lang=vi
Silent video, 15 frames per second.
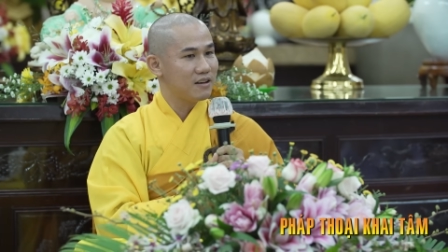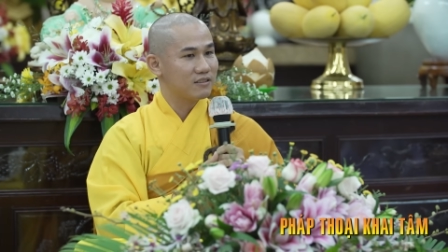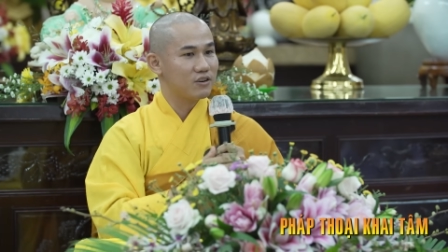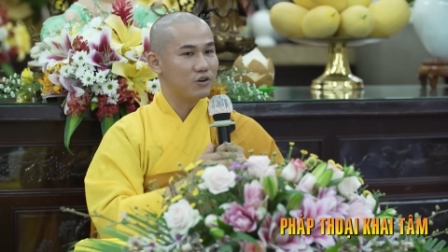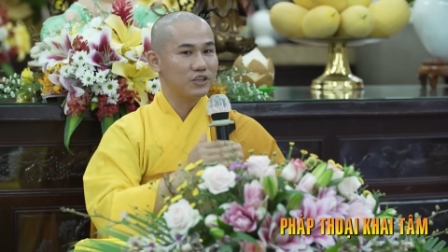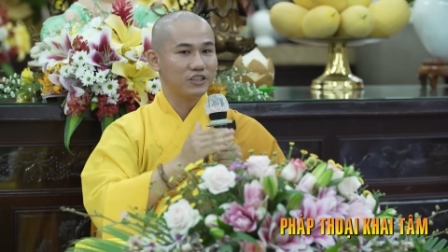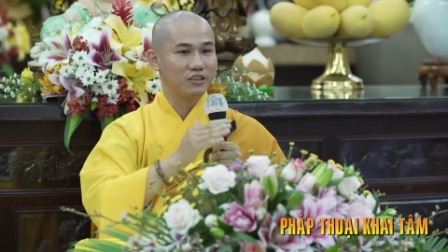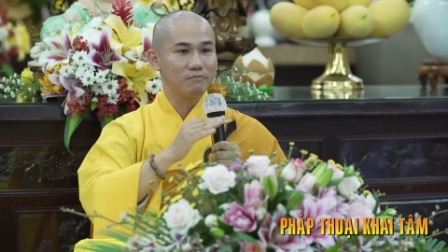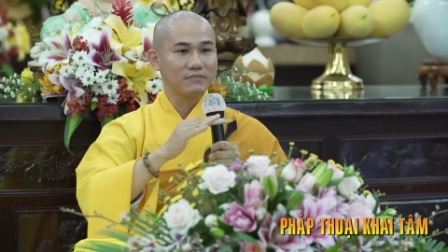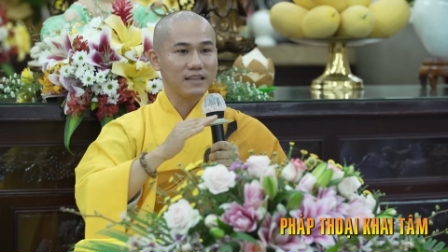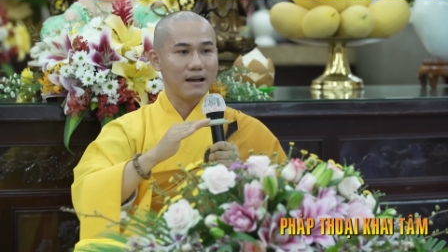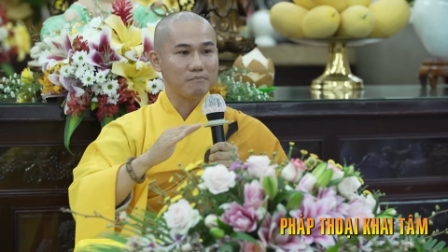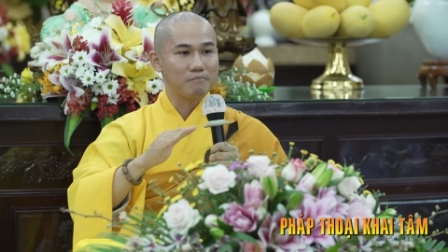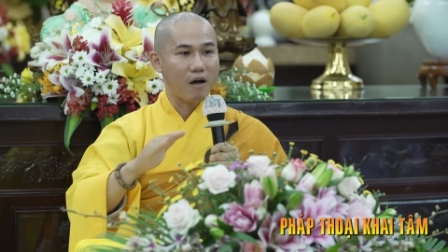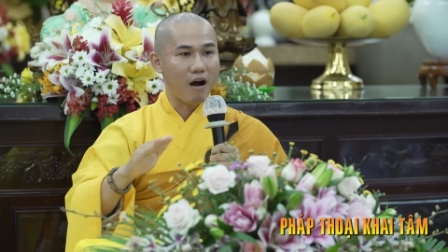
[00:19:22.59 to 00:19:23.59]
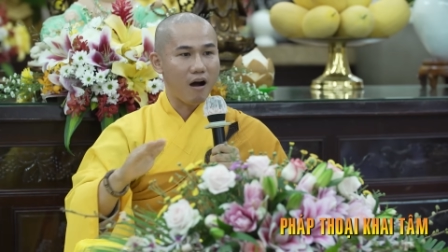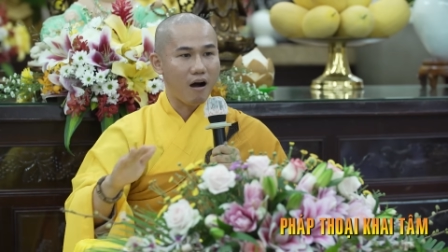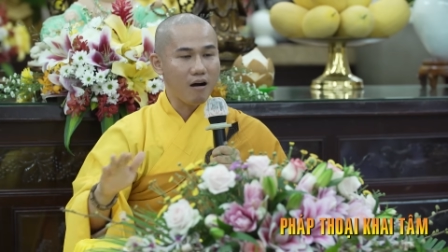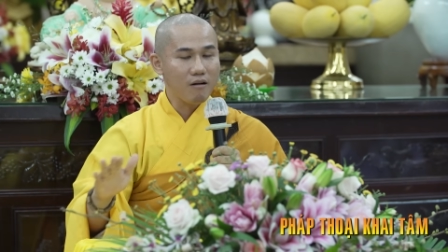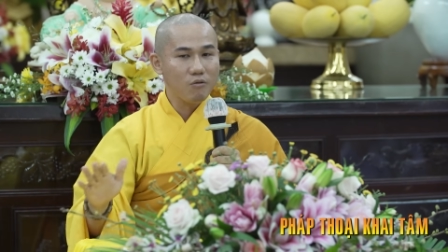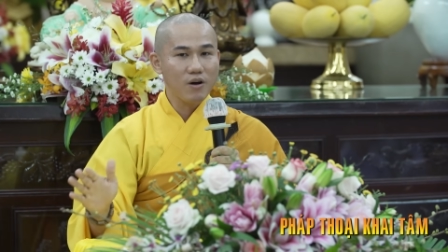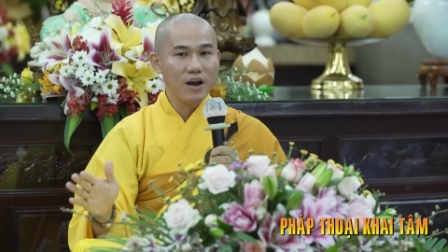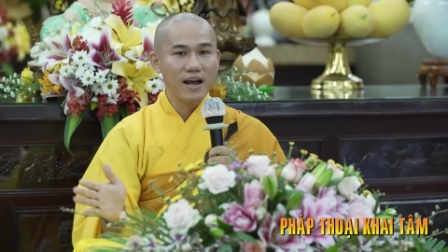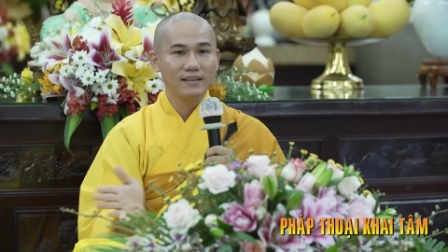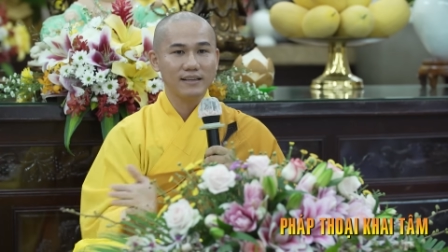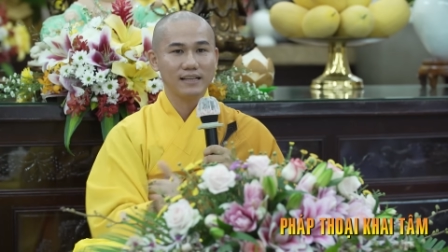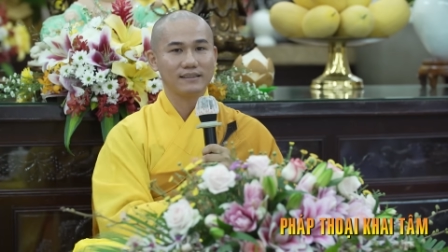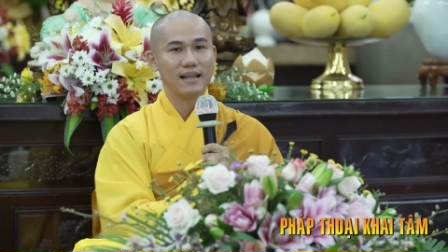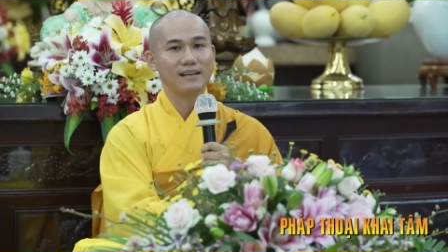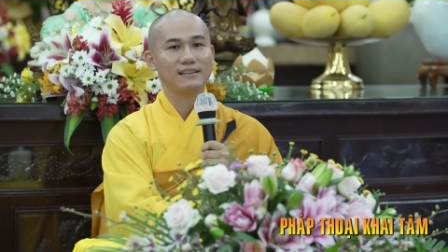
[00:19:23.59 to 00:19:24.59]
rồi chúng ta bỏ quên
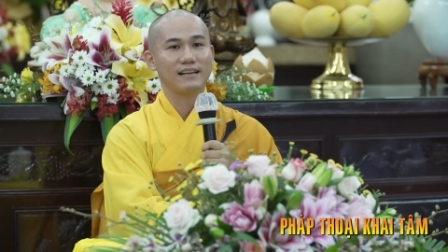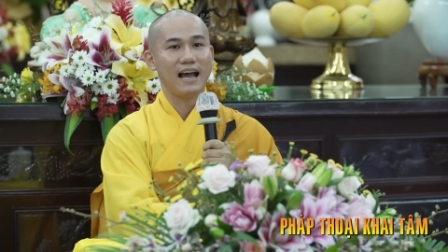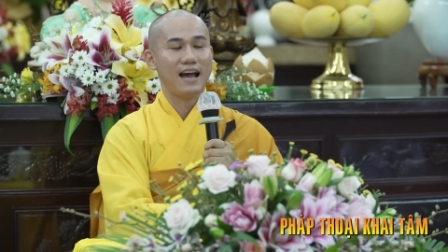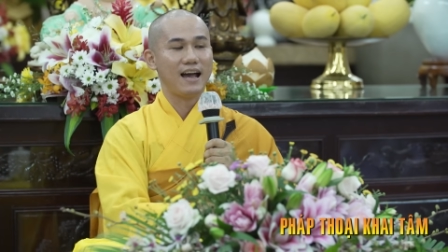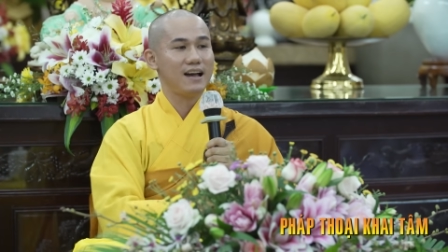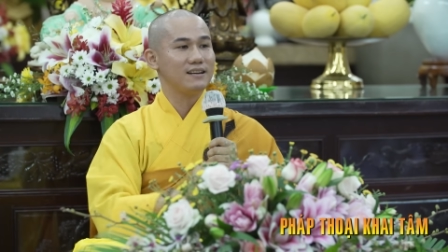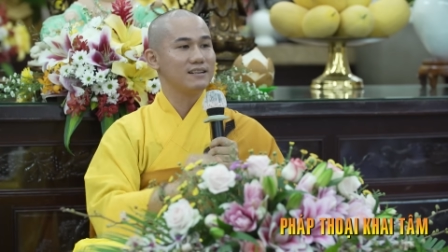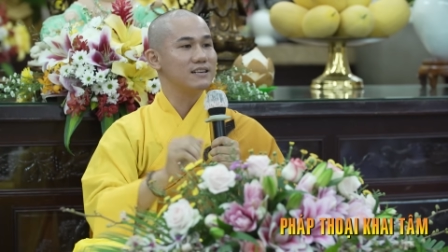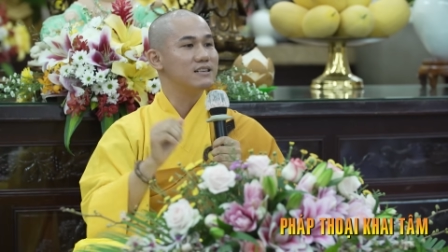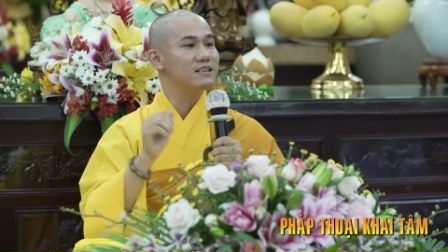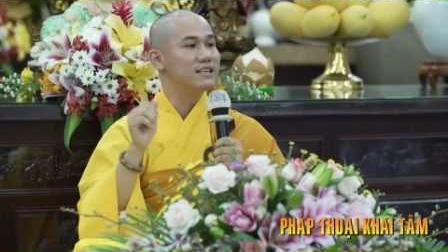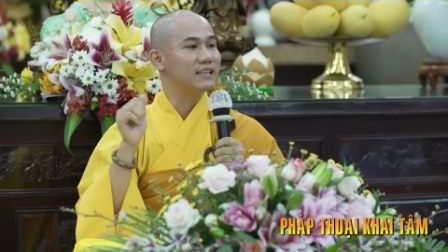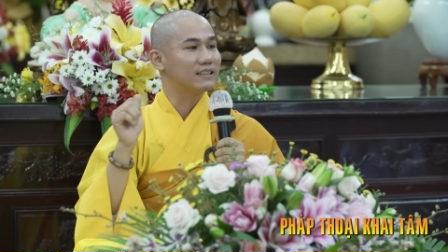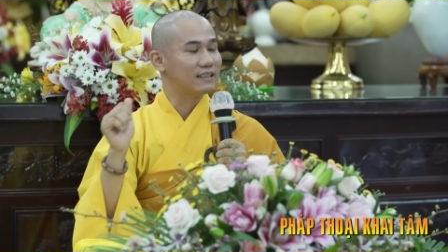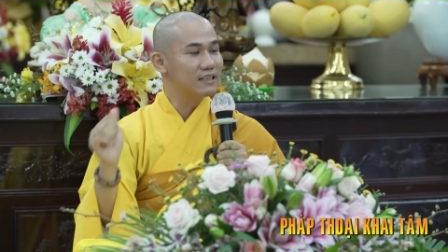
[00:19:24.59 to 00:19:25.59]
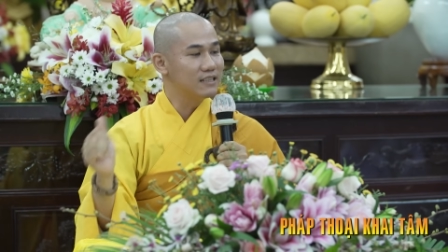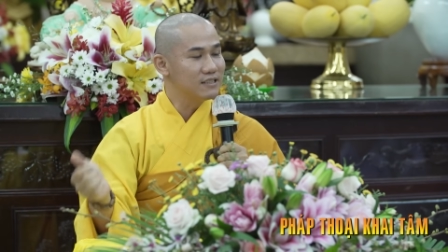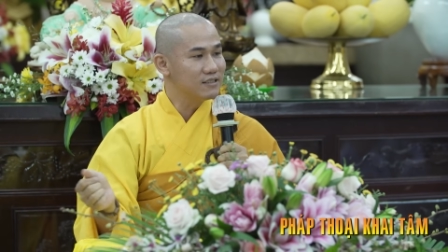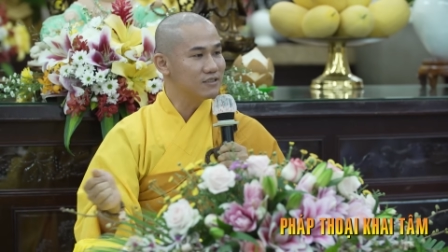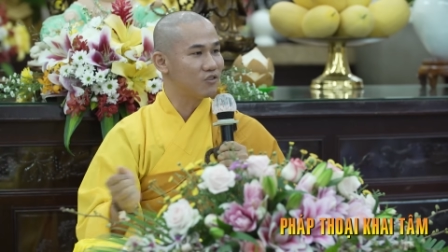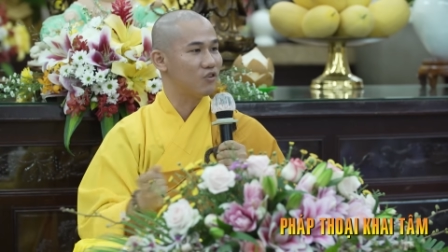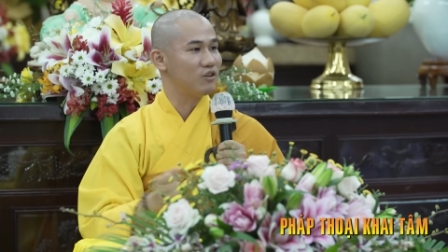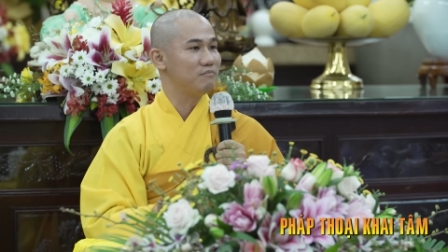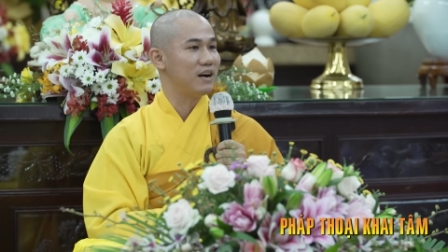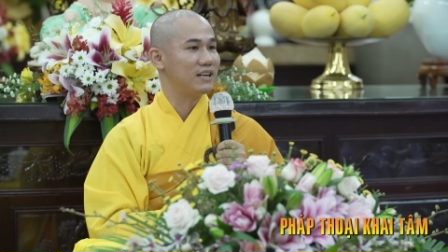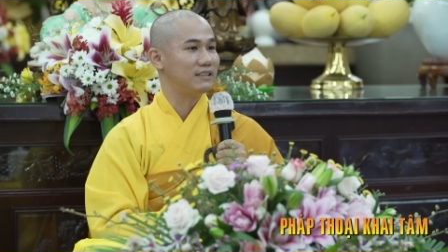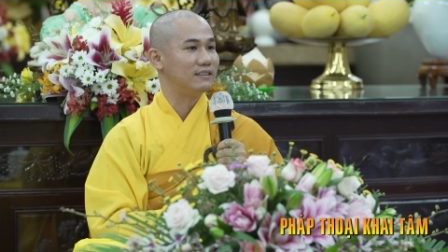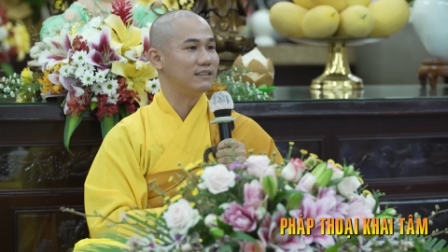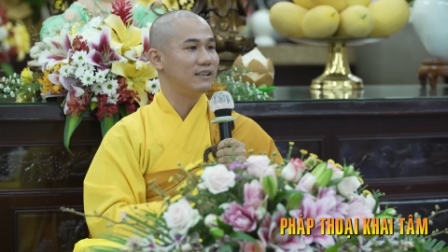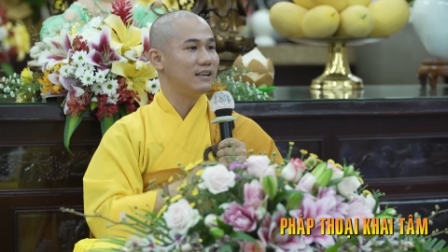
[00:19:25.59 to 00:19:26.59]
hết tất cả người thương của
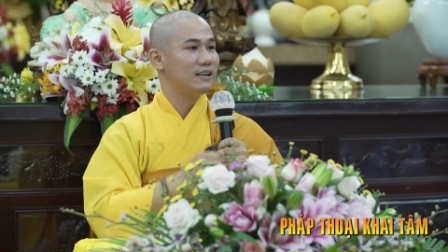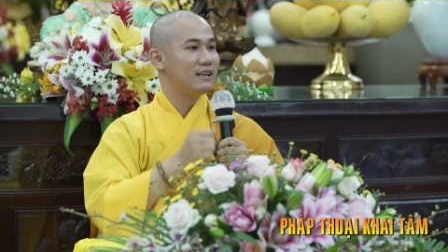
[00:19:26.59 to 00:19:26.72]
mình,